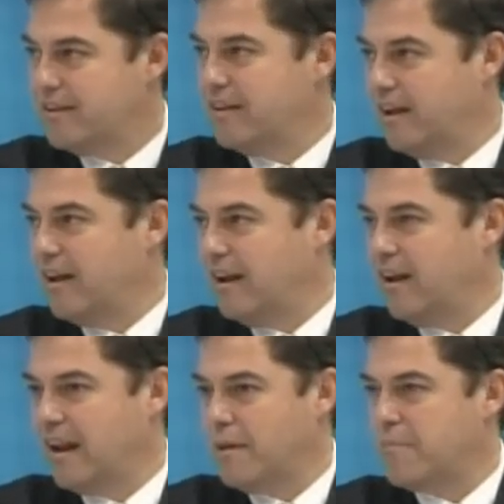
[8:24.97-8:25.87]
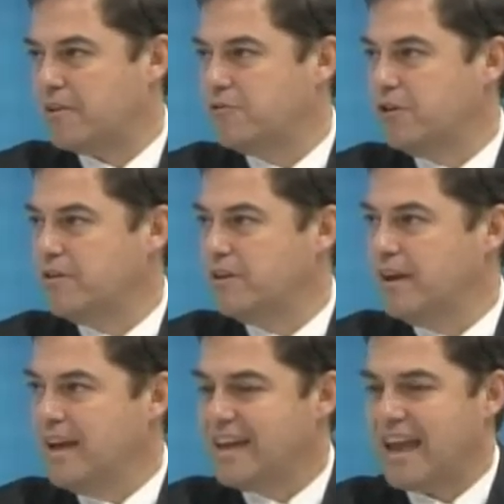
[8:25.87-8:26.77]
la inversión,
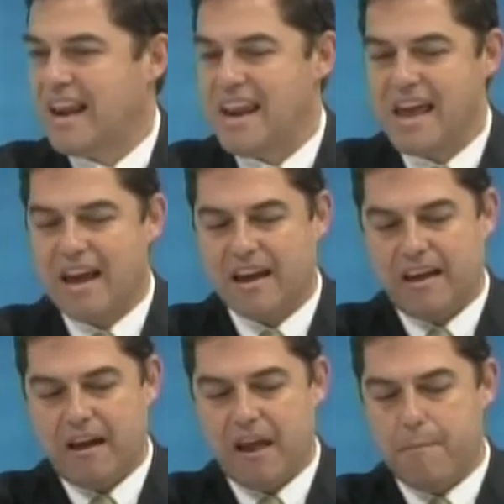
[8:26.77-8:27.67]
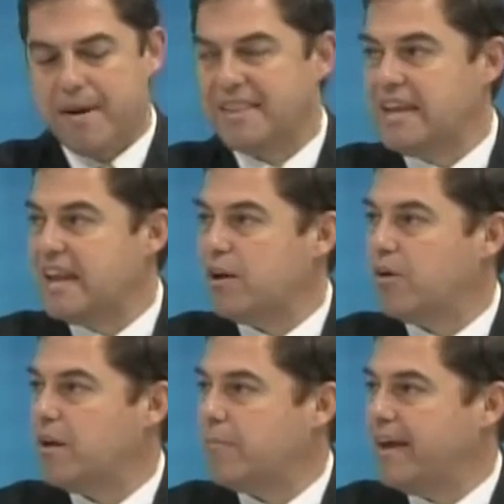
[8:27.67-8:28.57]
que aleja que haya más dinero
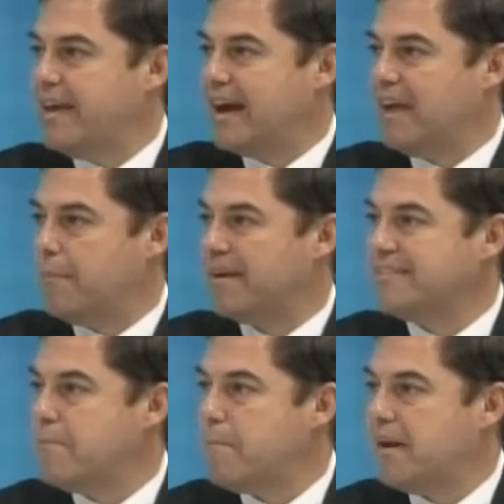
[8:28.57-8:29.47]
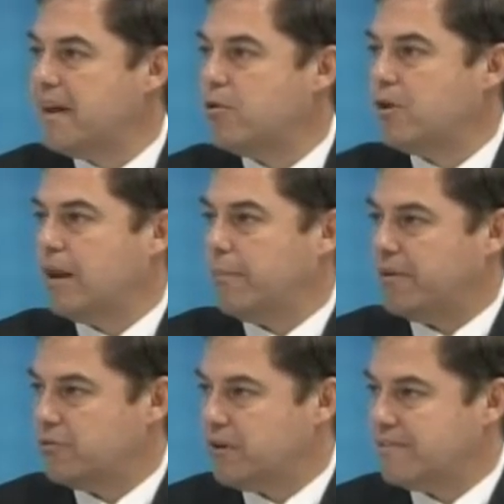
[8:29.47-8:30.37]
en el país, que haya más empleo, que las
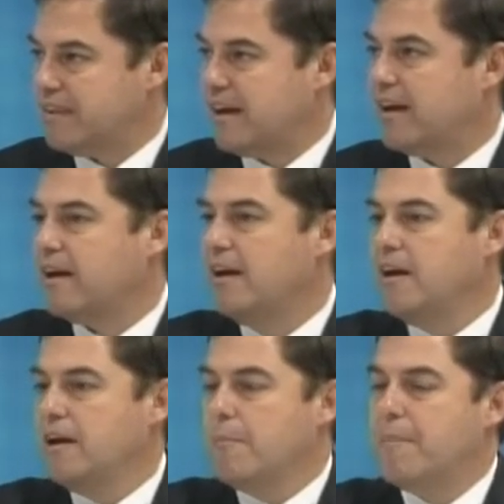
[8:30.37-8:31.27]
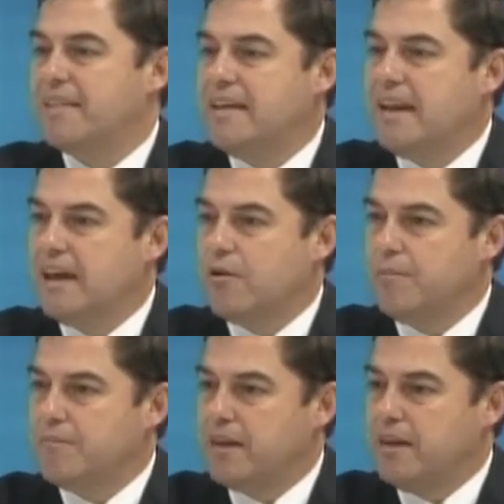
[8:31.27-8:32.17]
personas tengan más dinero,
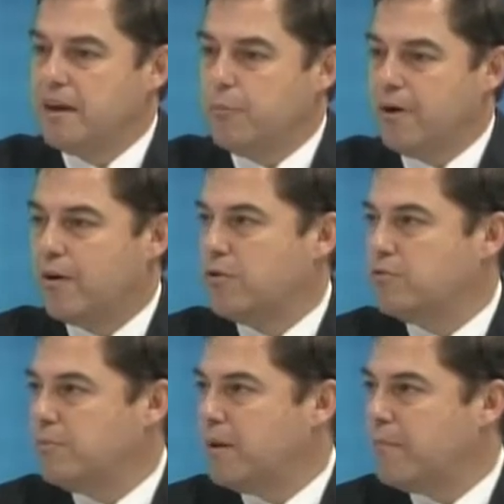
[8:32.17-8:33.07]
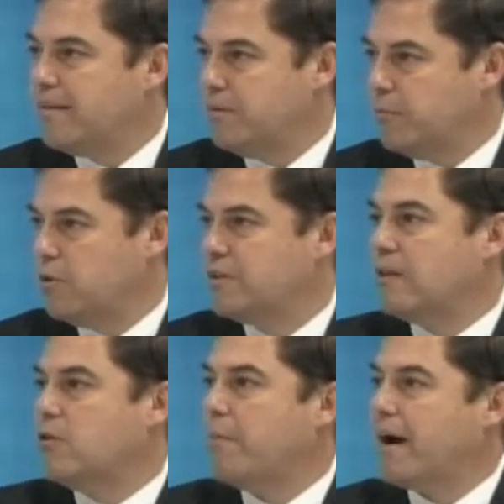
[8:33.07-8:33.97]
y que puedan consumir más y por lo
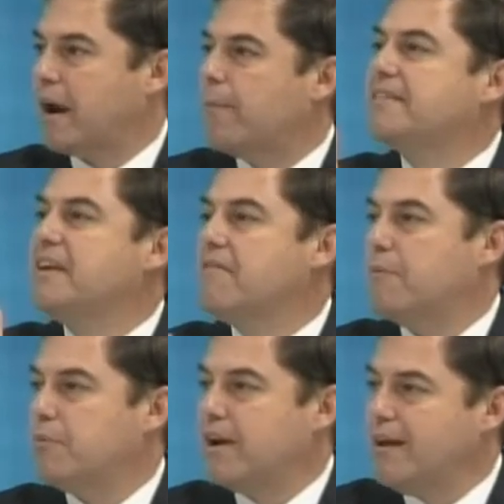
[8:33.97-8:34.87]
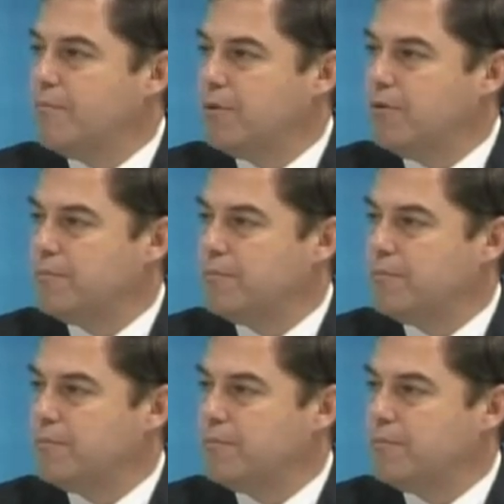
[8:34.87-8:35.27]
tanto pagar más IVA, por ejemplo.